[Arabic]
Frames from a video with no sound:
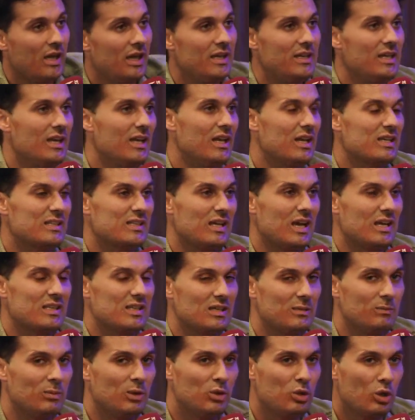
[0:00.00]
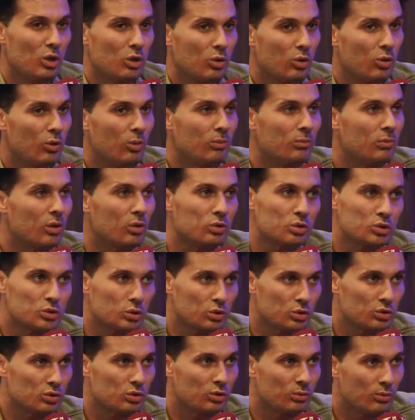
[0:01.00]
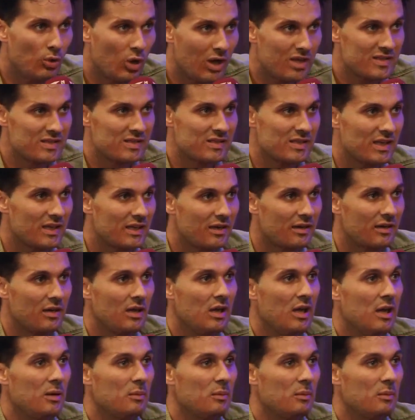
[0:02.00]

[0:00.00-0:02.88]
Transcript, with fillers: هي الأساس اللي بده يكون موجود ومؤثر